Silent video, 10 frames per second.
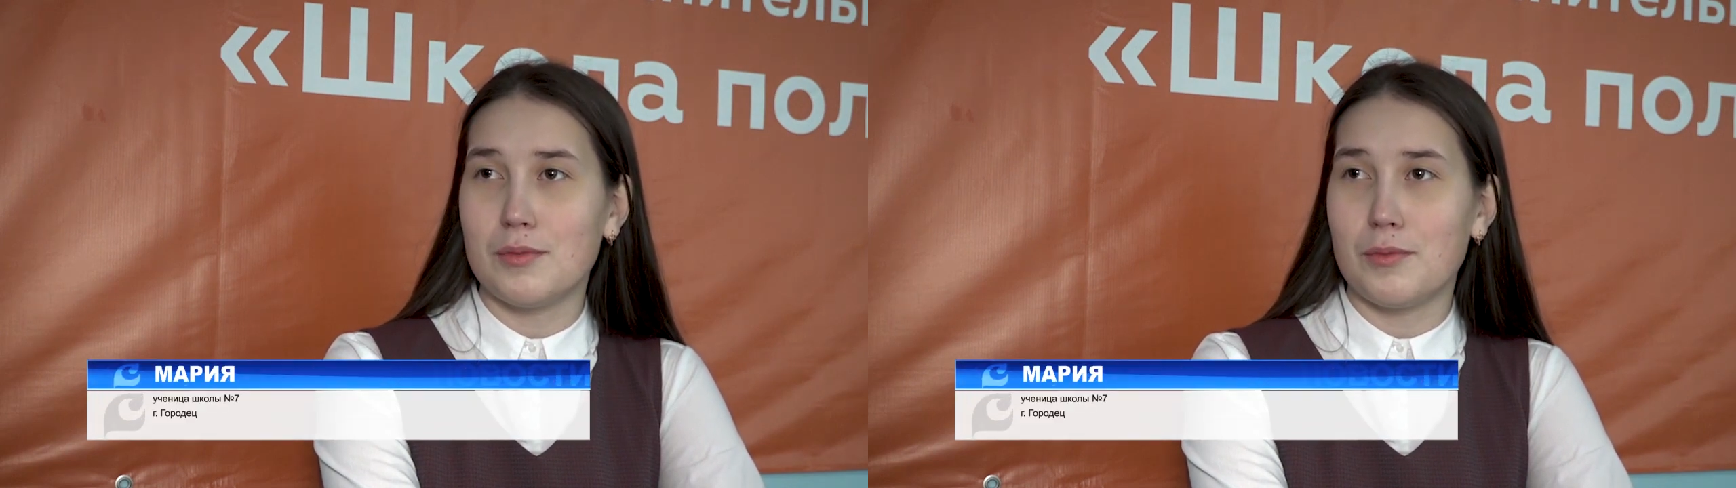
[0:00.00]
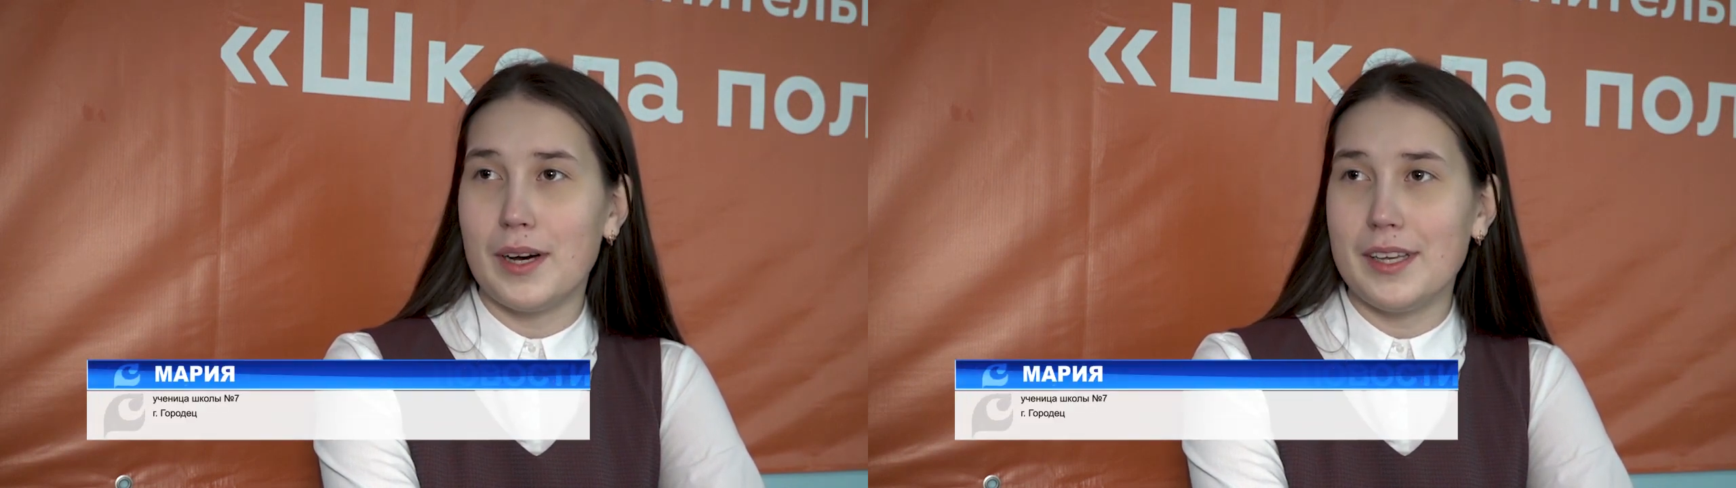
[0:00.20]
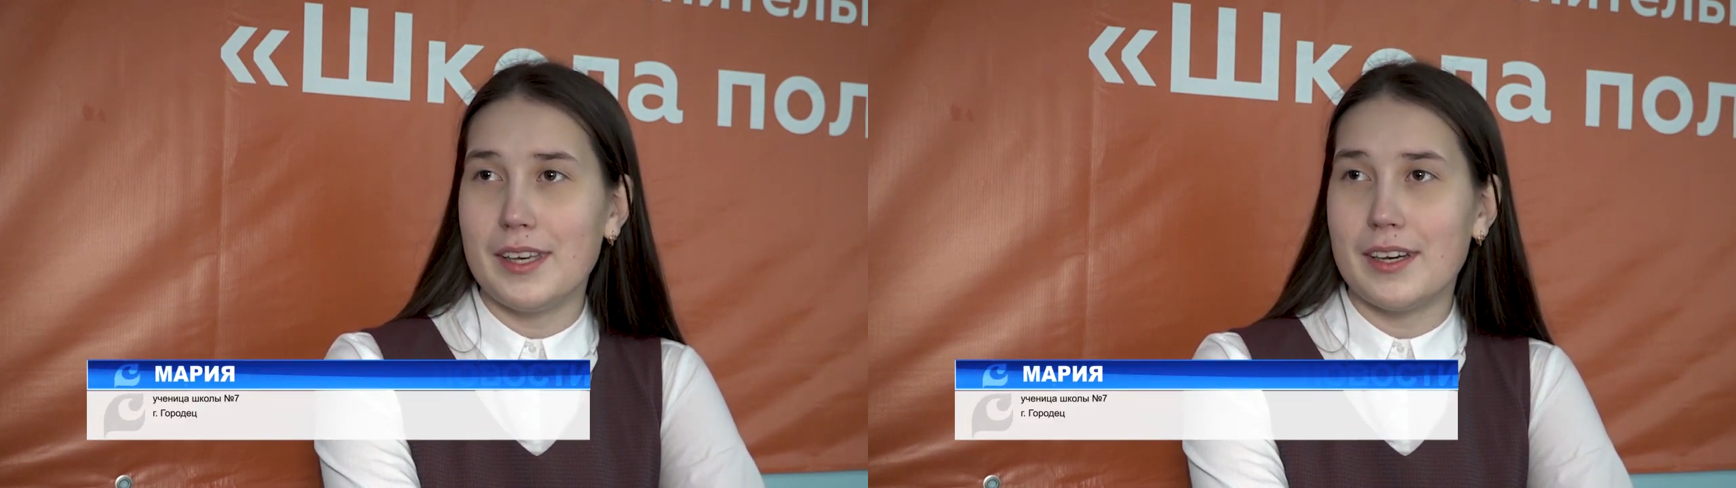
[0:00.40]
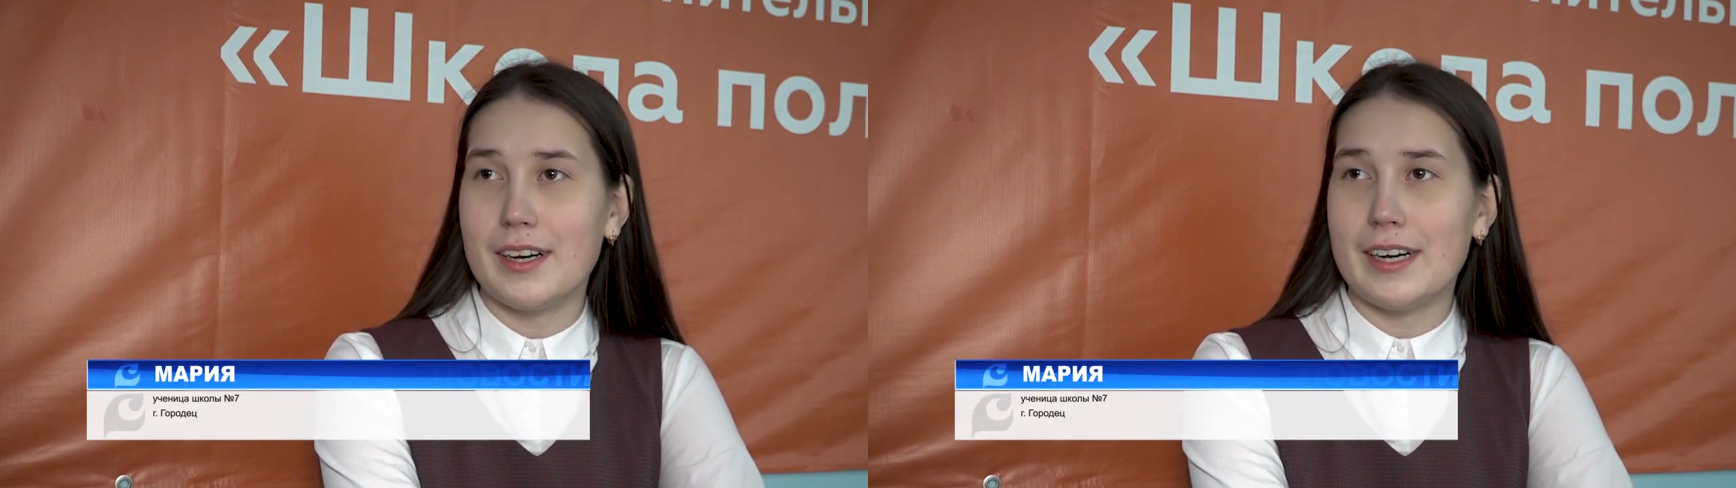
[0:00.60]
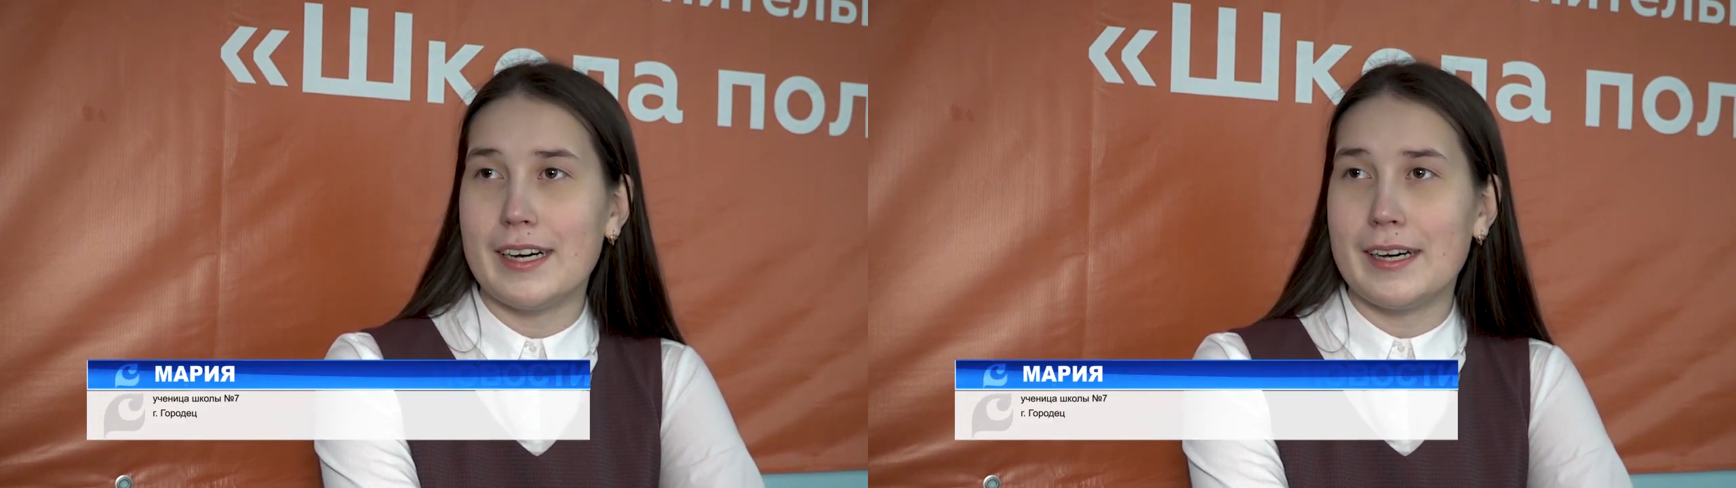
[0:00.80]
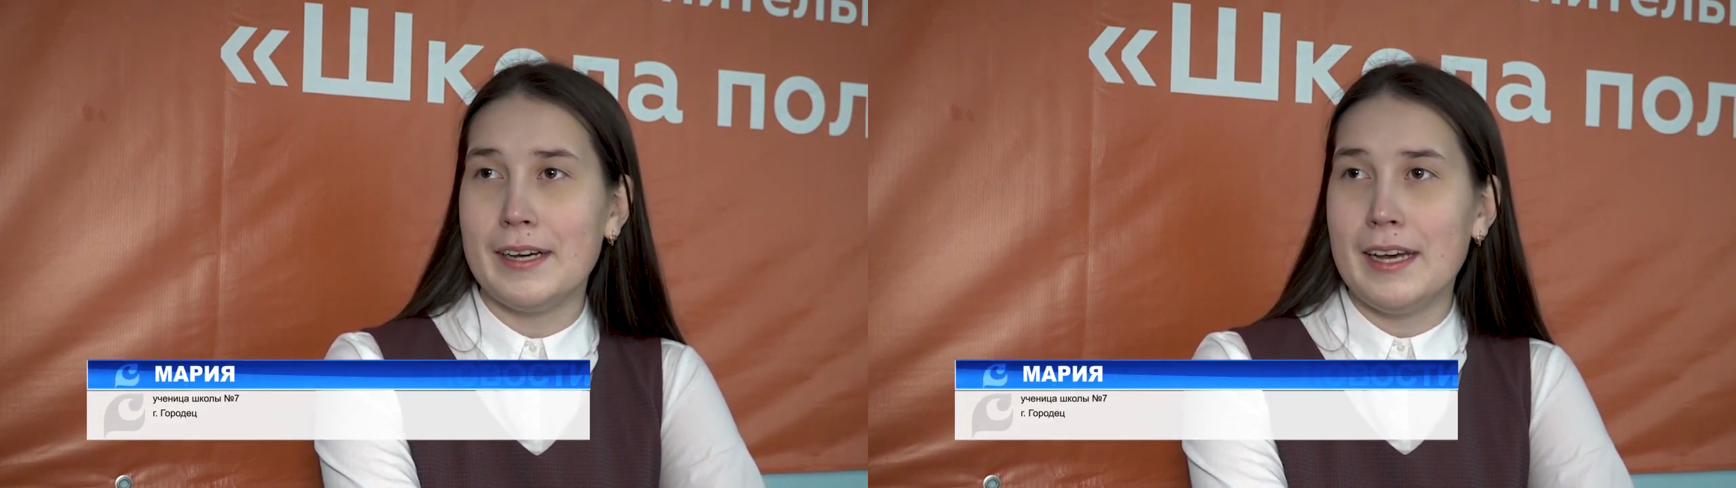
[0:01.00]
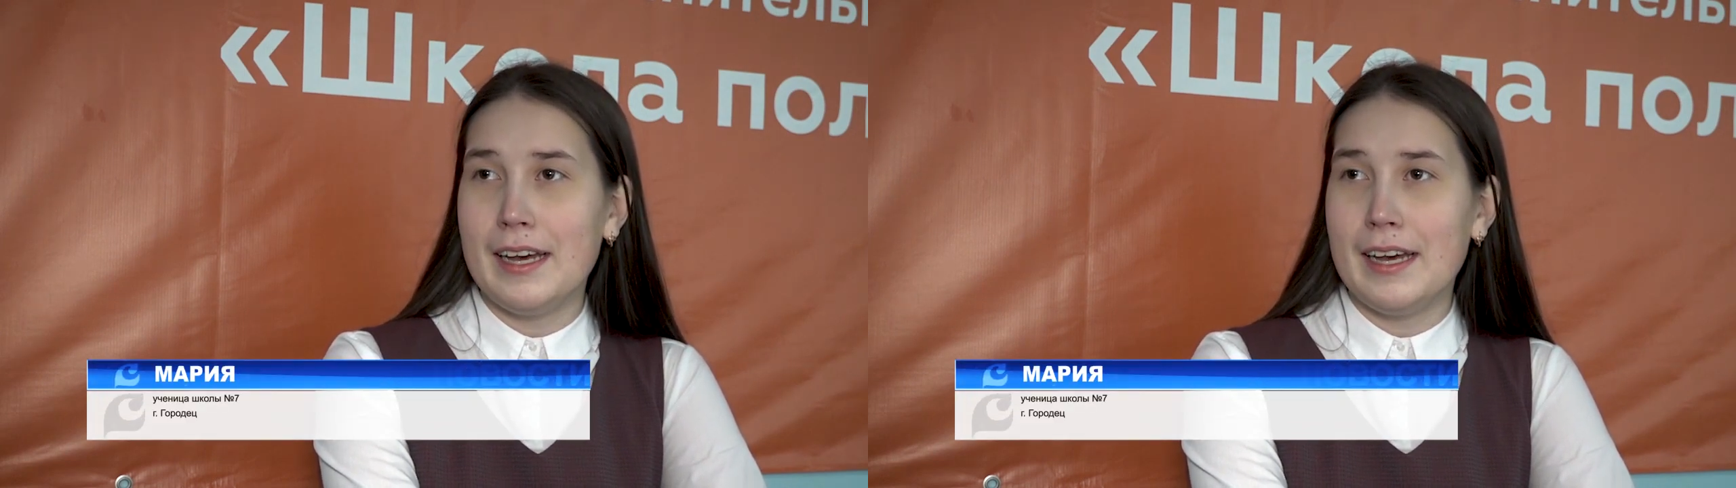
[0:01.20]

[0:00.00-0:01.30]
на бумаге, а